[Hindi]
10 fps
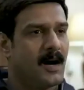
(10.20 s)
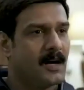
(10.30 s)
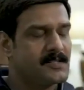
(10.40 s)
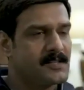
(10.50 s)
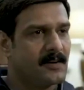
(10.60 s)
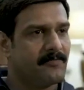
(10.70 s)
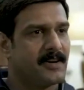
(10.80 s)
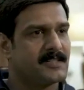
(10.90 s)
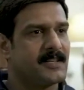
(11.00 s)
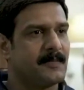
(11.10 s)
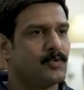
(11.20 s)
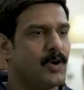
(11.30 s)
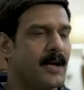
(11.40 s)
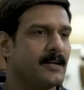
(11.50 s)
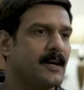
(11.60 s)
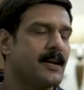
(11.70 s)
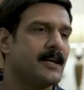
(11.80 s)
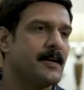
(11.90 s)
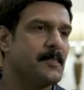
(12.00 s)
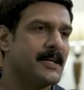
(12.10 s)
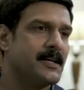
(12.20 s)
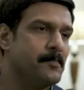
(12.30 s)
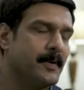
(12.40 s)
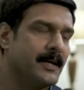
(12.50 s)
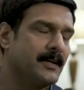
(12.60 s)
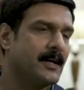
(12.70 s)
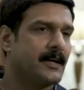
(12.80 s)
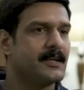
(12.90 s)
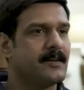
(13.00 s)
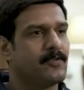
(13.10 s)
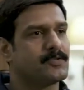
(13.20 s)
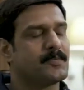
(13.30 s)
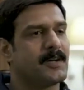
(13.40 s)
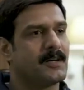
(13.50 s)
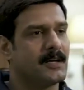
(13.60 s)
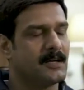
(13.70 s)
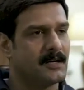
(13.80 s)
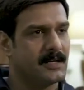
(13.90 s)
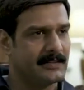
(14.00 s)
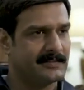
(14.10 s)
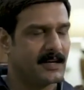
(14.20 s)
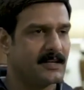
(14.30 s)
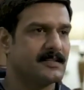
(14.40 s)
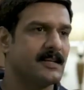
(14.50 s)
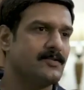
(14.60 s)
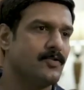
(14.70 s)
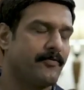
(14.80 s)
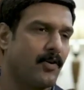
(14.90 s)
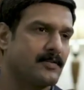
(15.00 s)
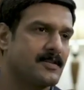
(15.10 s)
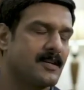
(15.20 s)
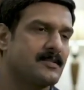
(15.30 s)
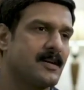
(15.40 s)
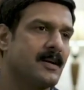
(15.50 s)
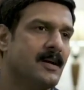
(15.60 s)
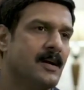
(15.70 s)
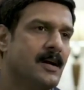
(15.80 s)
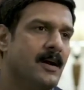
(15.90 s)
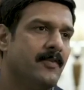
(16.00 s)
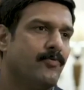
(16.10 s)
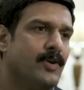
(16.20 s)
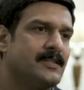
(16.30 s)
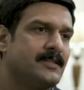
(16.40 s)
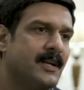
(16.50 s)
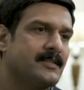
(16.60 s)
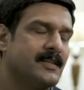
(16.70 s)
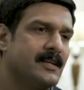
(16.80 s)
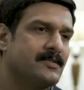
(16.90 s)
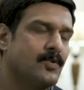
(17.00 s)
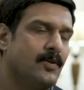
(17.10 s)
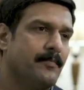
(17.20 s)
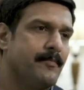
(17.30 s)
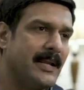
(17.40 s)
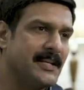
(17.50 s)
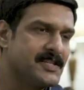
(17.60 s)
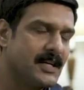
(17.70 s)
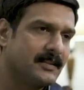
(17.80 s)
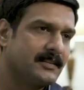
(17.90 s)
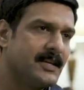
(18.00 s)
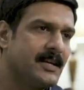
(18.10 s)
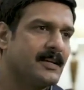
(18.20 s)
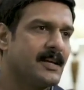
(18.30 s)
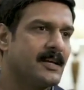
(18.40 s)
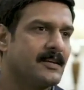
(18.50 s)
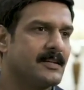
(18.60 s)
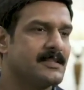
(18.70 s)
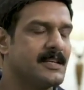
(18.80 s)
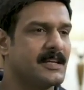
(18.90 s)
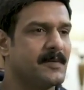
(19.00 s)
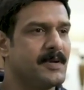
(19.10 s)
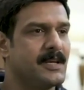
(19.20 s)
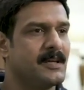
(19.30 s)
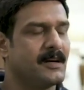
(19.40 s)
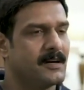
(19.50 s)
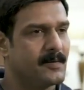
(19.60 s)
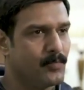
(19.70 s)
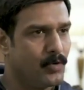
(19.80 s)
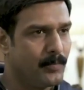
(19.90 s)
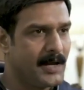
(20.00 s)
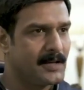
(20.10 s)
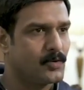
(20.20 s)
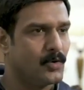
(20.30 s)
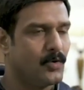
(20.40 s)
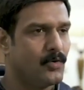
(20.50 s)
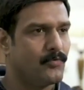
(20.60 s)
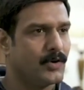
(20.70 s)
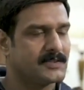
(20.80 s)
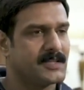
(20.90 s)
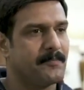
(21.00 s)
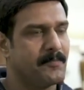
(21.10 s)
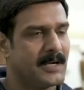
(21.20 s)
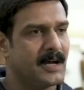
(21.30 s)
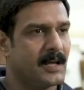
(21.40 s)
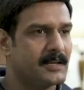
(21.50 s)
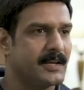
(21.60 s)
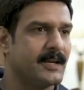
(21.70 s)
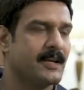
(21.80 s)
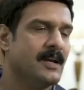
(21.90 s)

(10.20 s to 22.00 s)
आजकल व्हाट्सएप को हैक करने की बड़ी कंप्लेंट आ रही है वो उसमें इस तरह से जो फ्रॉडस्टर्स हैं वो इस तरह से इसको मैनेज करते हैं कि किसी के भी मोबाइल को व्हाट्सएप में डाल के